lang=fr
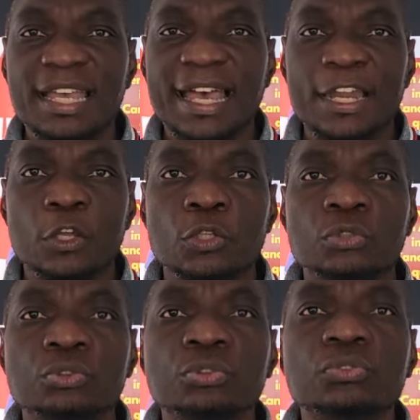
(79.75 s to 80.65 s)
Alors
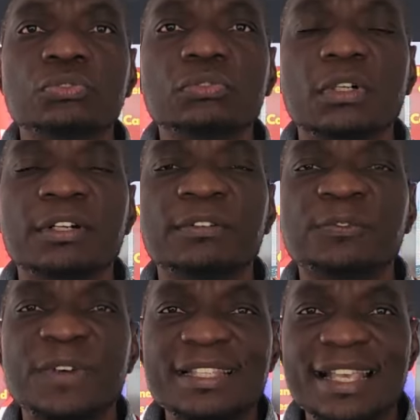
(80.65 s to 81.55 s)
donc du coup,
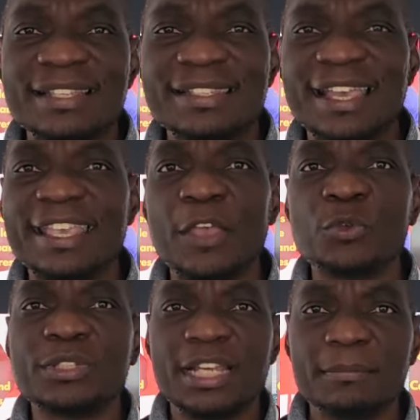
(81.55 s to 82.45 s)
face à ça, il y a
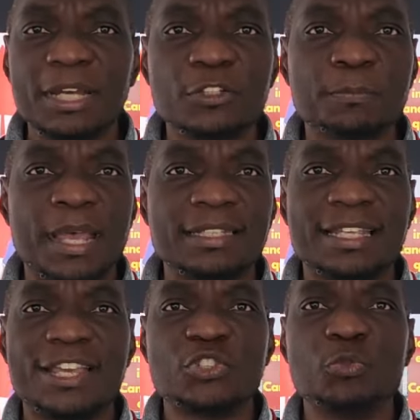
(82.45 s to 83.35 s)
eu tellement de
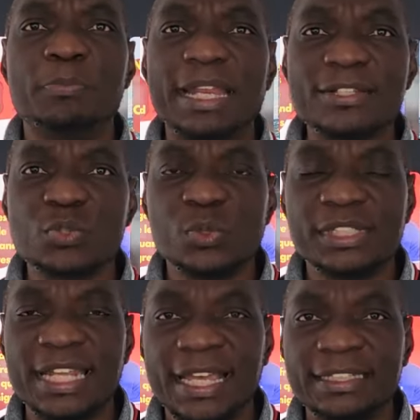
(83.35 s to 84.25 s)
partage, une belle
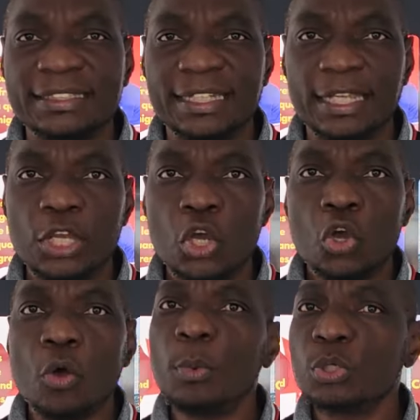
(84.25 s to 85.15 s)
solidarité,
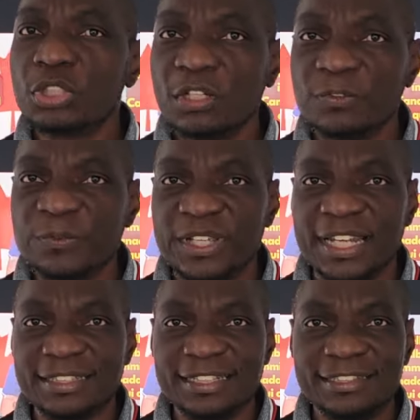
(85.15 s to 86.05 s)
comme on se le fait
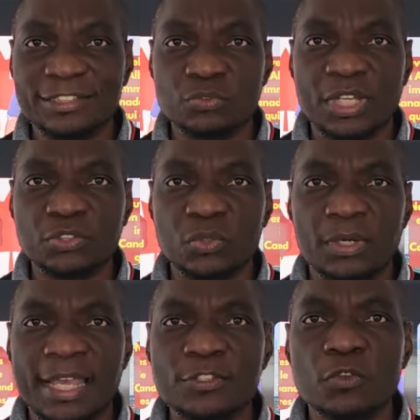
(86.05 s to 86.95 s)
dans cette
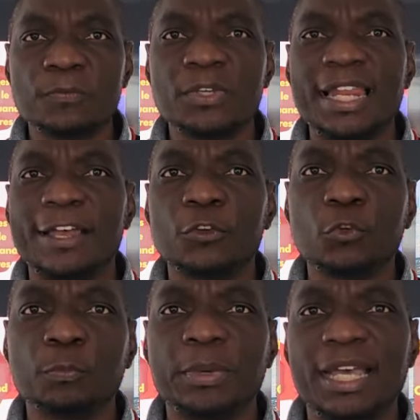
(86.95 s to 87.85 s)
situation-là. Sauf que la
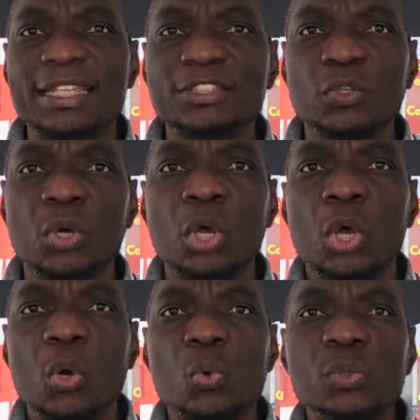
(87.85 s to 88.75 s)
récupération
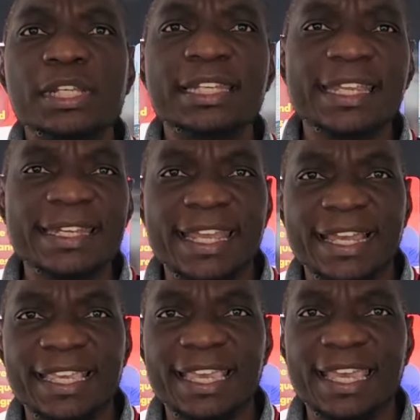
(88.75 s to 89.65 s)
ou l'idée
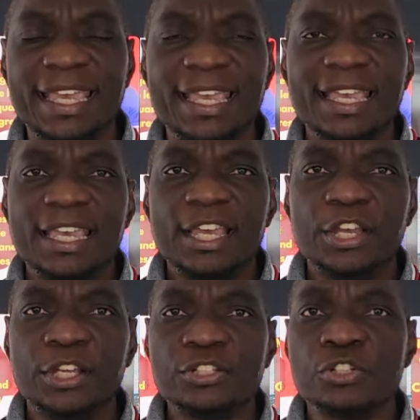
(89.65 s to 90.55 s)
derrière
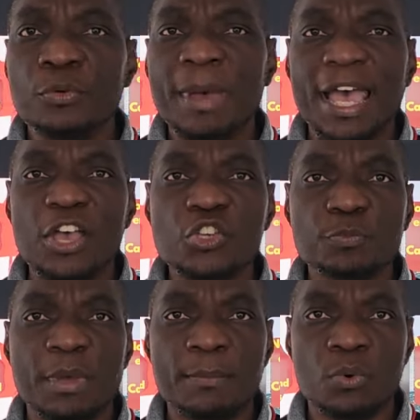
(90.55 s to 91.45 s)
ne
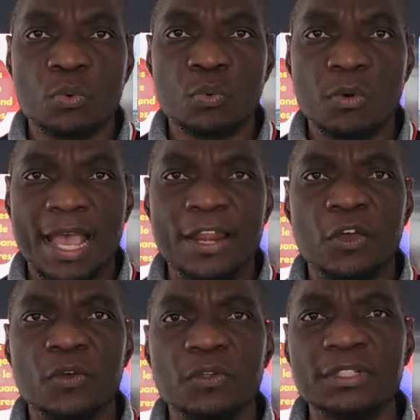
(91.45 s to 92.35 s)
m'arrange pas beaucoup.
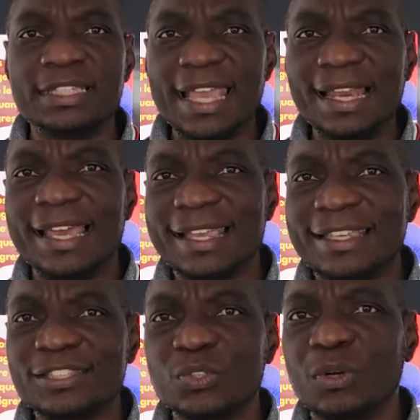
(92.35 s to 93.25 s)
Alors, il y a la
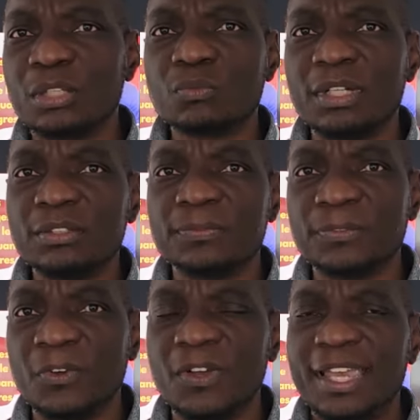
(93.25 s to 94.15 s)
question en toile de
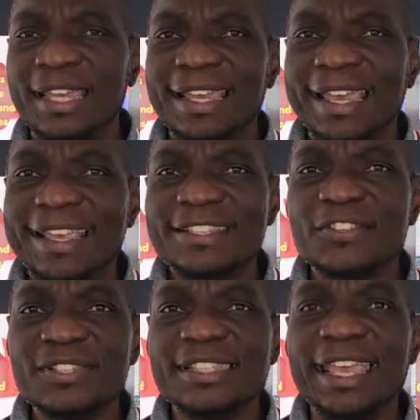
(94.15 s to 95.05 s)
fond est-ce
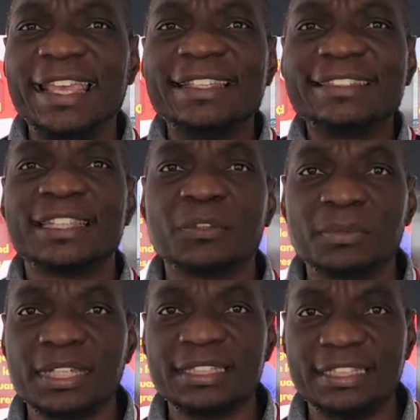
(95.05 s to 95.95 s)
que c'est
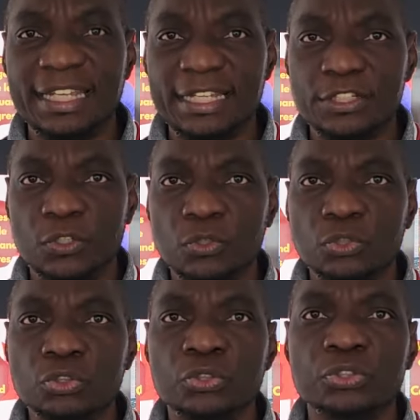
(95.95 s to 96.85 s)
insécuritaire
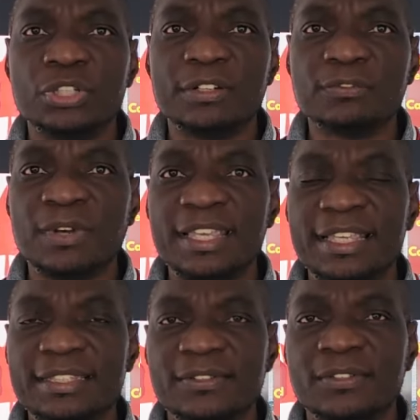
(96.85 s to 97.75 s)

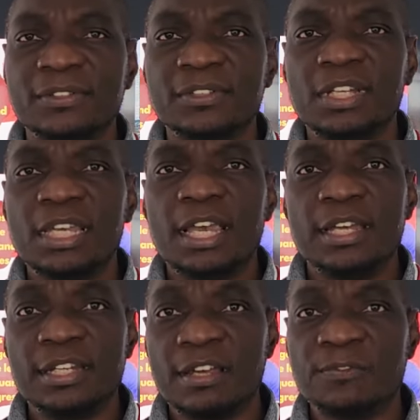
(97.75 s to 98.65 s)
d'envoyer son
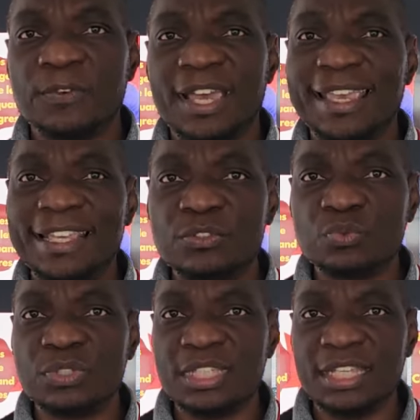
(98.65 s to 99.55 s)
enfant
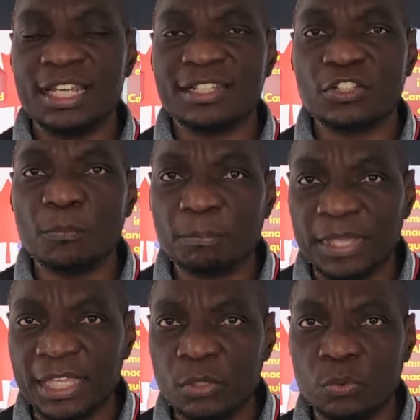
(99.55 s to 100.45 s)
étudier dans un
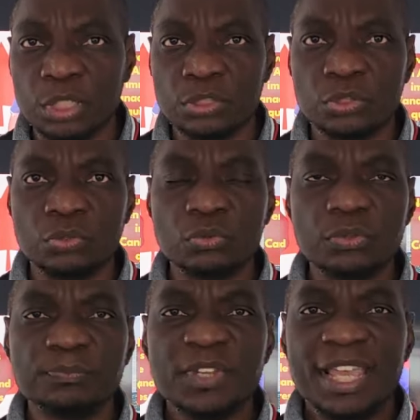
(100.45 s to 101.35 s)
pays loin de
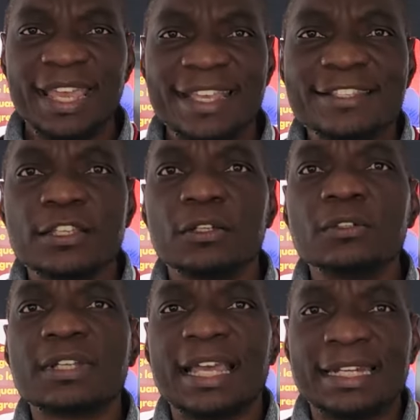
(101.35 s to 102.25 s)
nous Est-ce que
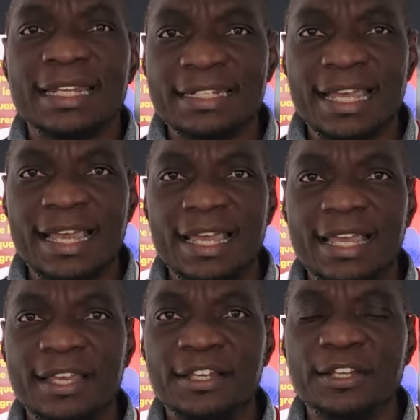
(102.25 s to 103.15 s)
le
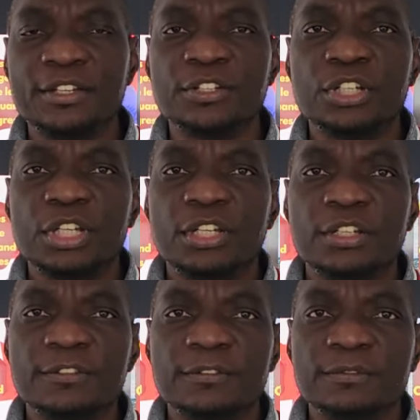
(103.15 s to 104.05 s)
Canada euh,
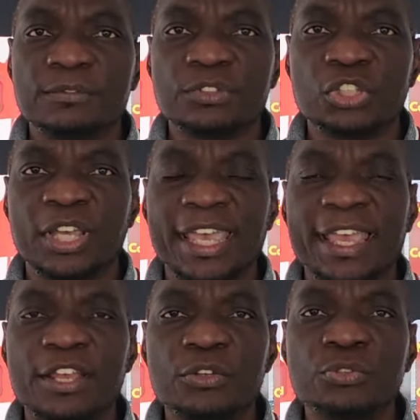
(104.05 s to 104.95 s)
euh,
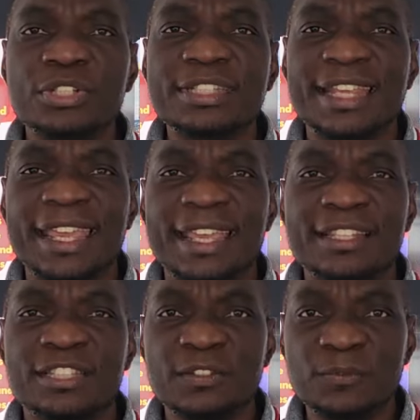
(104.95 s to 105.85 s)
serait une
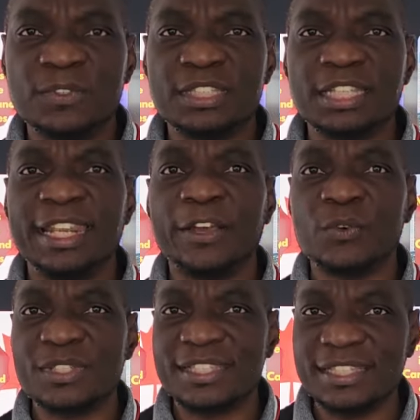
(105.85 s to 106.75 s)
terre difficile et
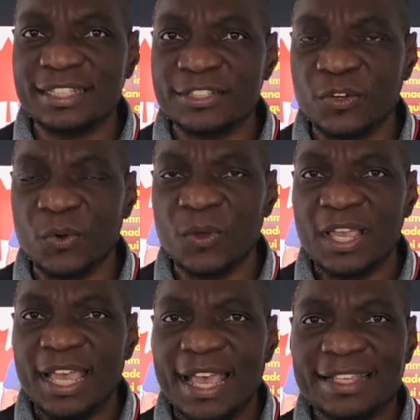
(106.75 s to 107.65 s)
hostile donc
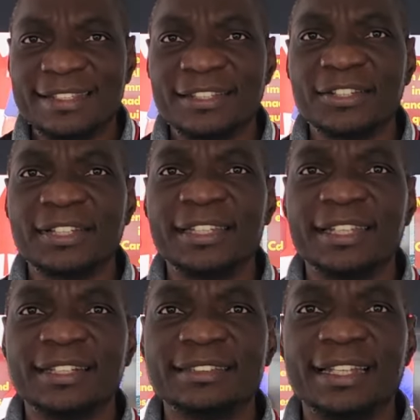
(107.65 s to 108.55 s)
à cette
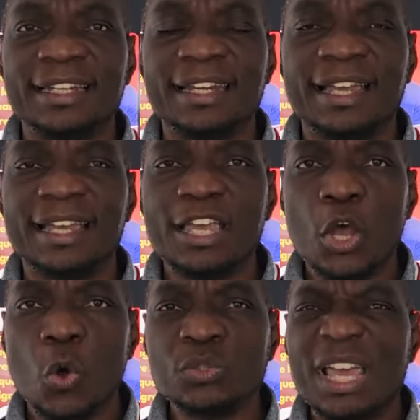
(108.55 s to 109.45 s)
clientèle-là
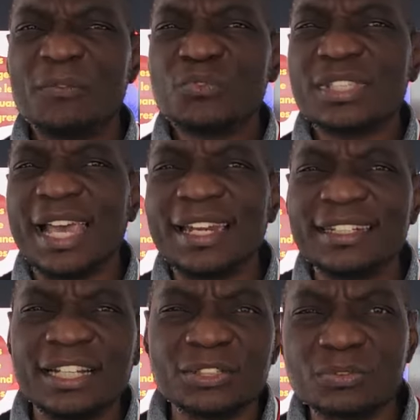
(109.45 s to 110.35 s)
on a vu ça
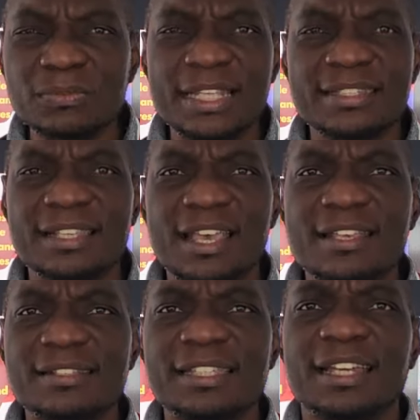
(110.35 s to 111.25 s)
aller dans tous les
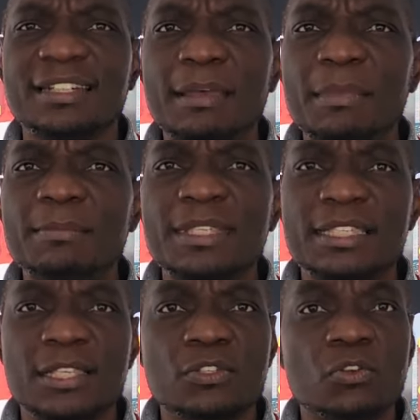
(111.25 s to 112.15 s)
sens. Il y en a même
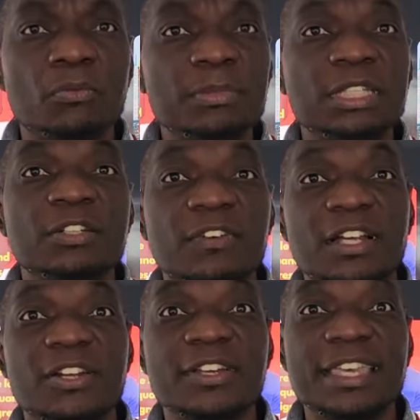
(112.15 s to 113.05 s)
qui se sont mis
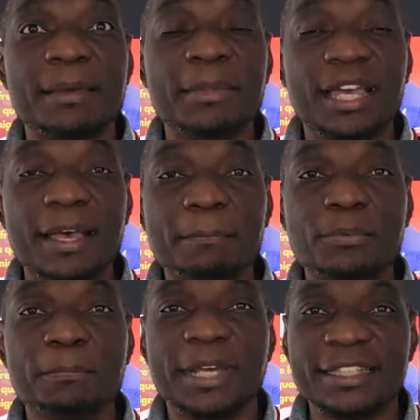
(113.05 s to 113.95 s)
devant leur caméra
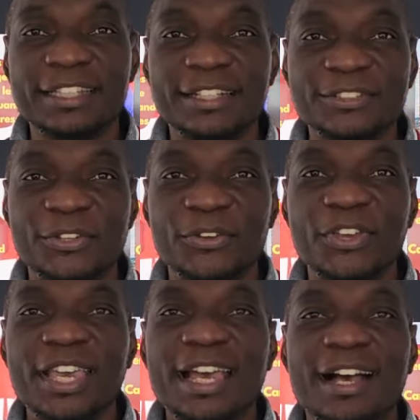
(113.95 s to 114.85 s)
pour prétendre que
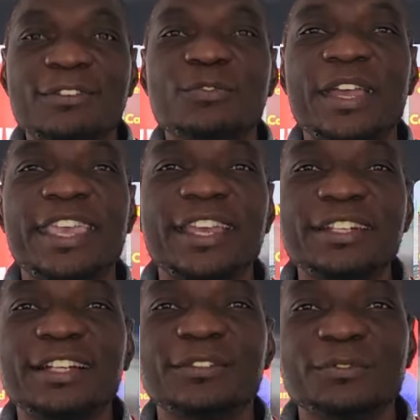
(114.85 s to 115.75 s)
envoyer
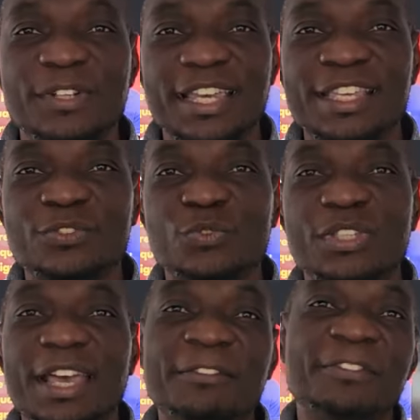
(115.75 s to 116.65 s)
un enfant
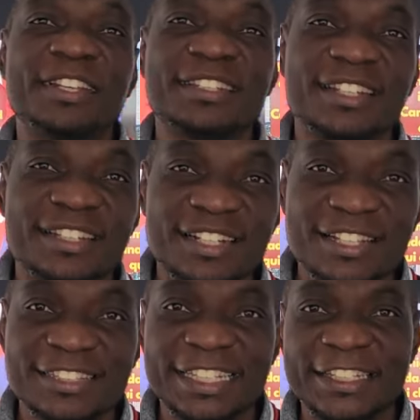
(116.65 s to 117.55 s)
étudier à 21
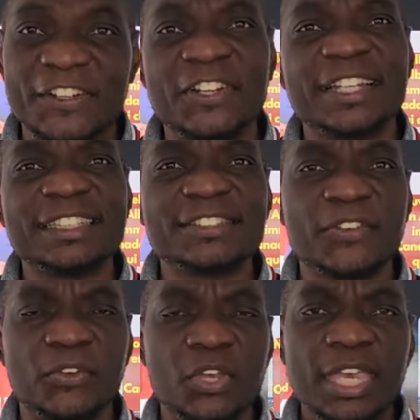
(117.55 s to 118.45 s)
ans, c'était un
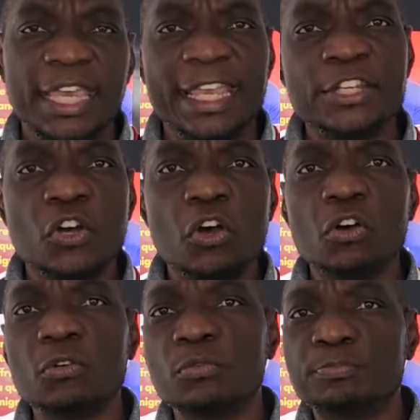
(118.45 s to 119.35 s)
risque. Et
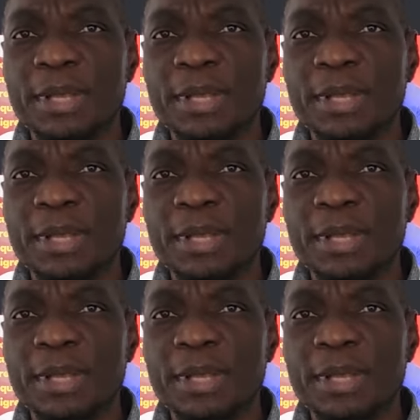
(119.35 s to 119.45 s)
donc,